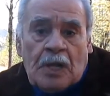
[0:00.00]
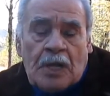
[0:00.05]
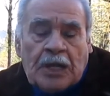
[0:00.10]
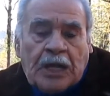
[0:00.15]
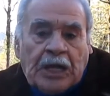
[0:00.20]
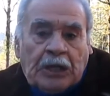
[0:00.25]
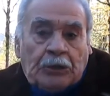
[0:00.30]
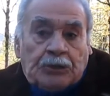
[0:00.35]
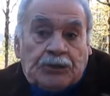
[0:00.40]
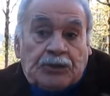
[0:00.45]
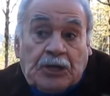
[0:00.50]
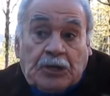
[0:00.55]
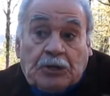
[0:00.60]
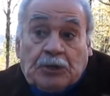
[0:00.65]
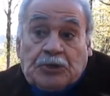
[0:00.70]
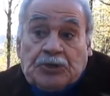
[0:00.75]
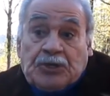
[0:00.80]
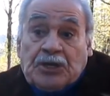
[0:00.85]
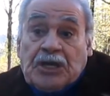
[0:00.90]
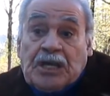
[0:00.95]
que no se
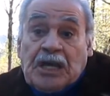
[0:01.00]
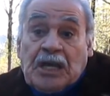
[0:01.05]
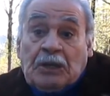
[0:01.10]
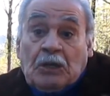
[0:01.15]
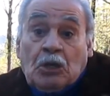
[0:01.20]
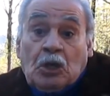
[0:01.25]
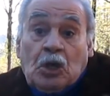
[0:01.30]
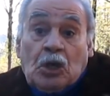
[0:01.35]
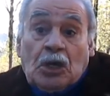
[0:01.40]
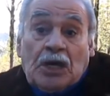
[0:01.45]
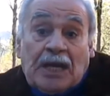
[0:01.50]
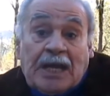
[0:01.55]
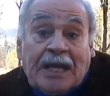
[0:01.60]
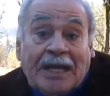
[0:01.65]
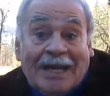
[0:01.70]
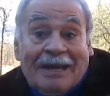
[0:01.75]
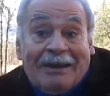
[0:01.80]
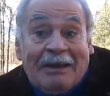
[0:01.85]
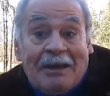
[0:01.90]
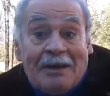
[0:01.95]
conseguían dólares,
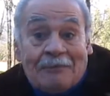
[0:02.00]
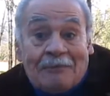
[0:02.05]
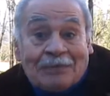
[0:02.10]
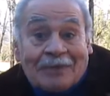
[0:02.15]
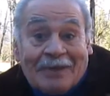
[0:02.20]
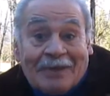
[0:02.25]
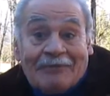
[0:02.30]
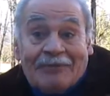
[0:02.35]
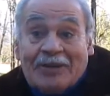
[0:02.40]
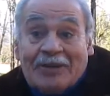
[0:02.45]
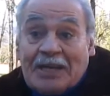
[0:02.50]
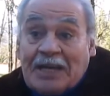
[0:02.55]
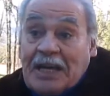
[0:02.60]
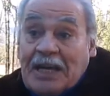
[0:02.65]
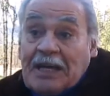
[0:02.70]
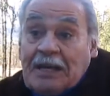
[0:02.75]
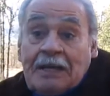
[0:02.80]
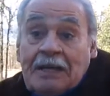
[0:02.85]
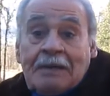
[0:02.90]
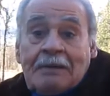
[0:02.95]
que, en fin, que